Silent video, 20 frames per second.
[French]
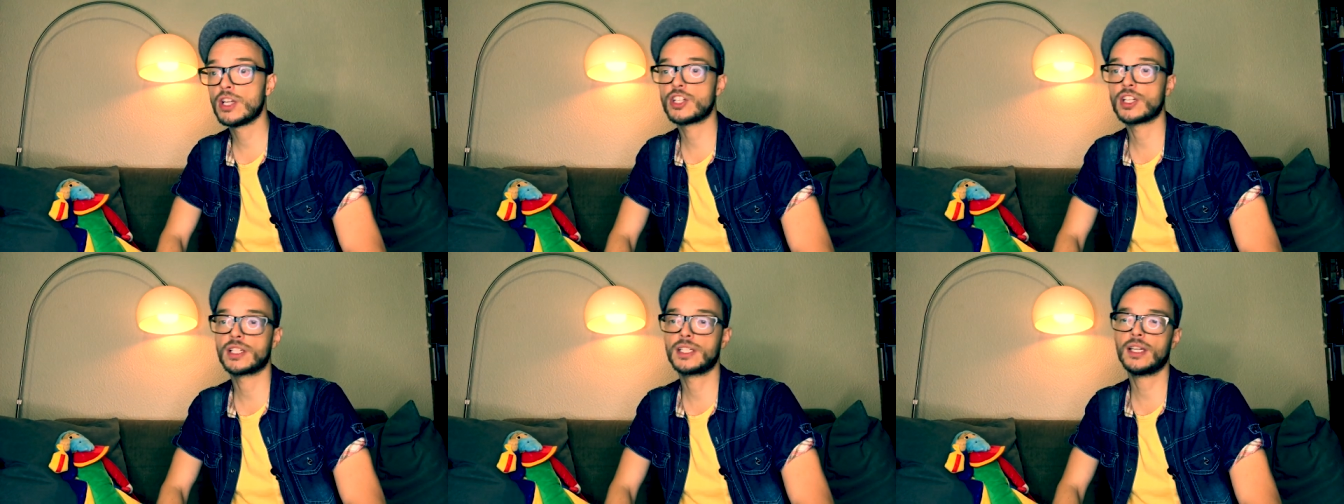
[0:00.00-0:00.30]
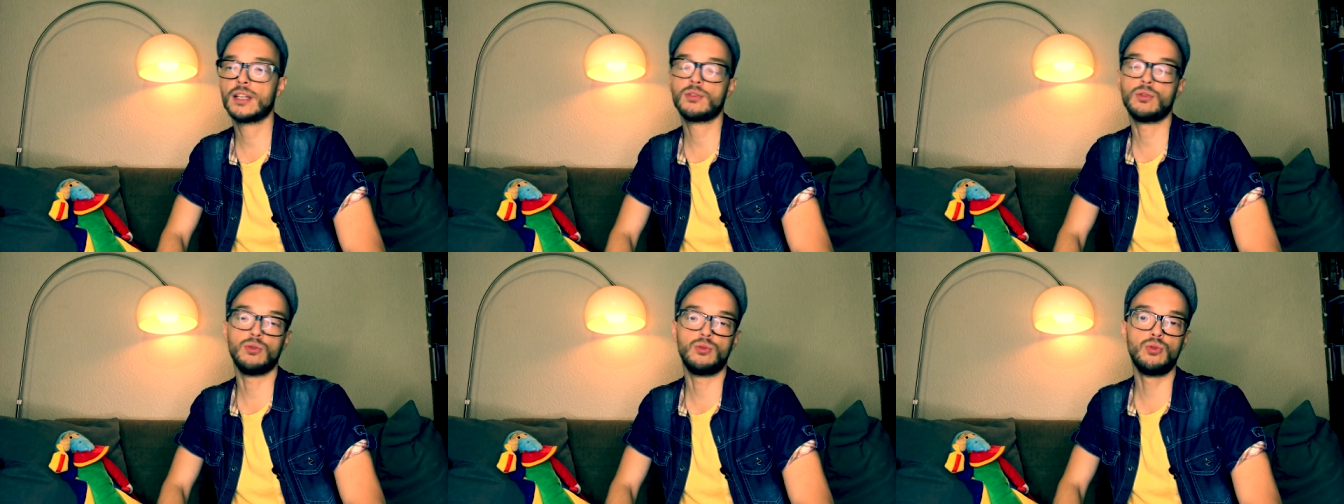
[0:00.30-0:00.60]

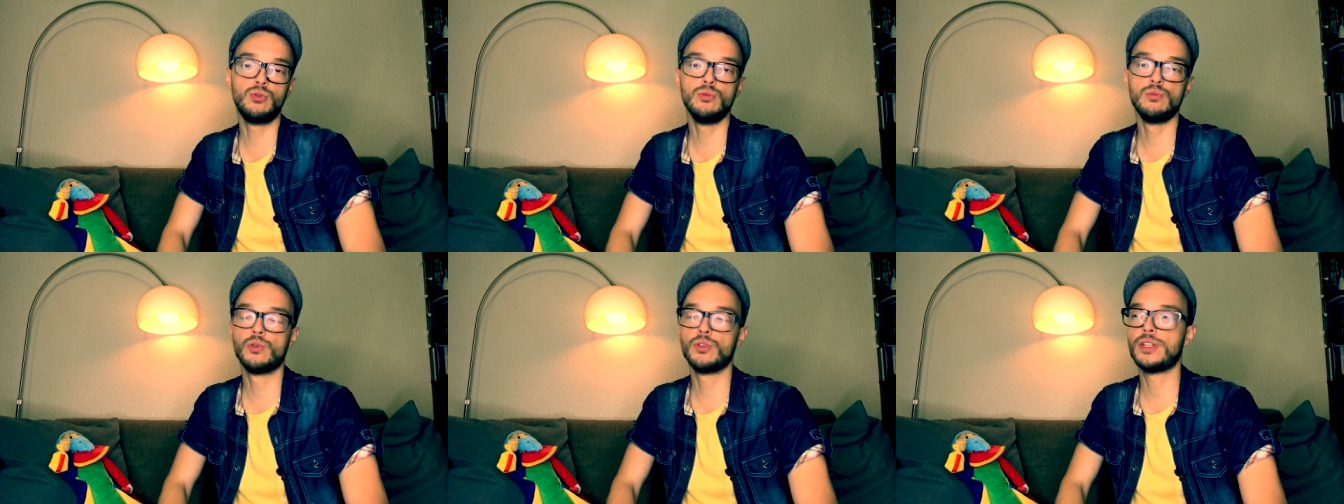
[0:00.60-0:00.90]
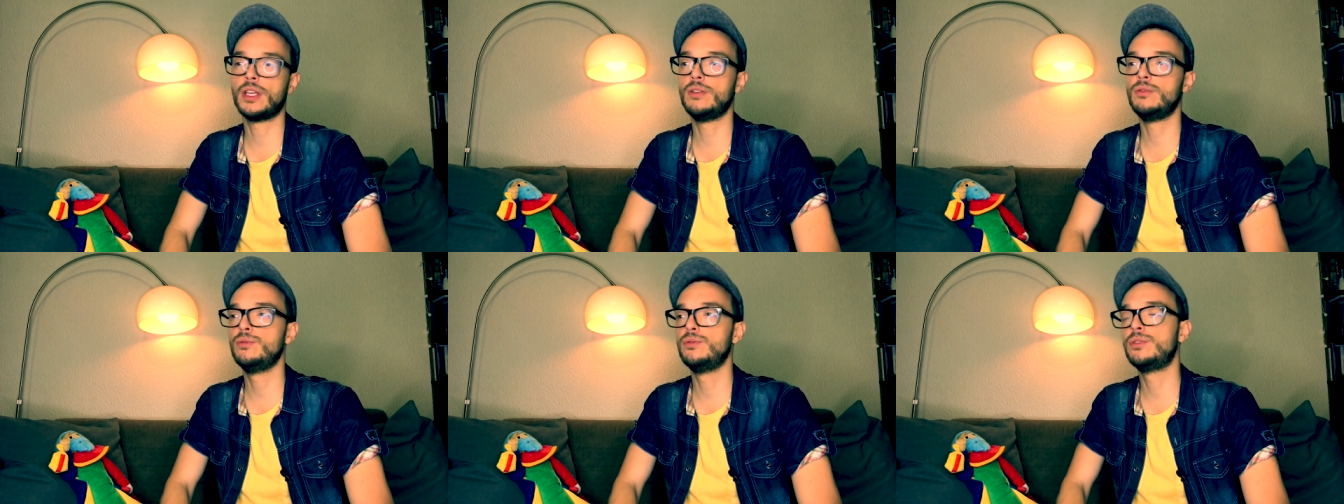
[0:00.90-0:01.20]
chacun, que tout le monde
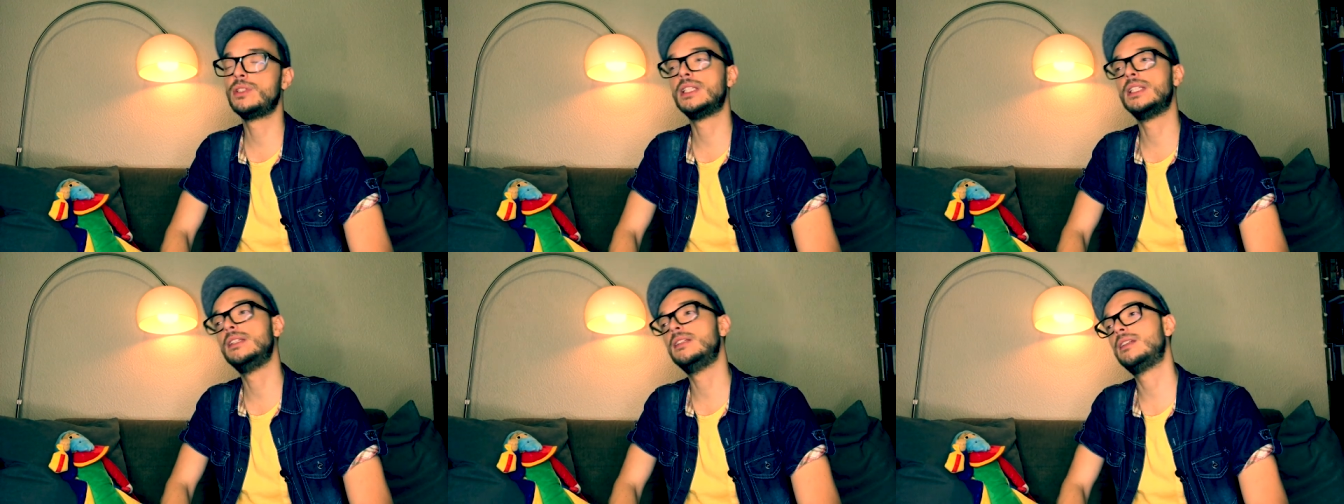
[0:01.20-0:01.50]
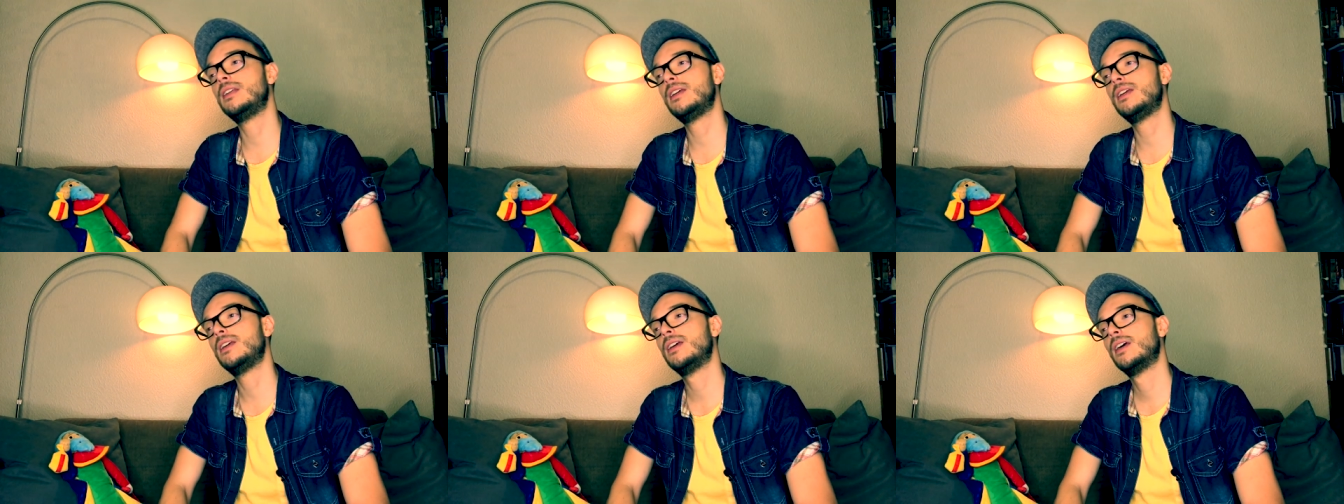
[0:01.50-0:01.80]
a une
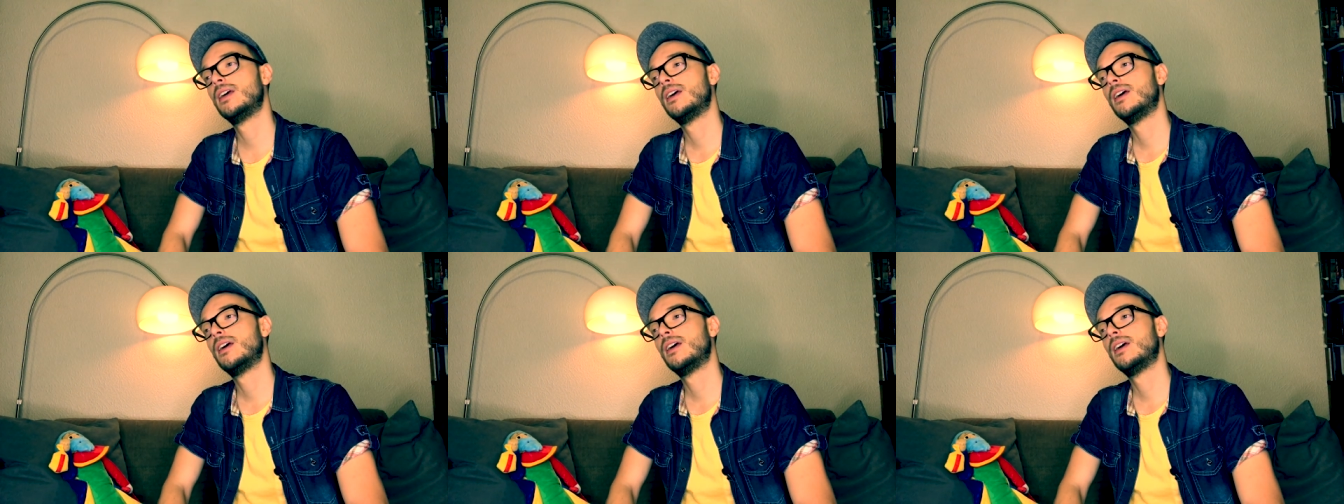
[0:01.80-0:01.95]
utilité.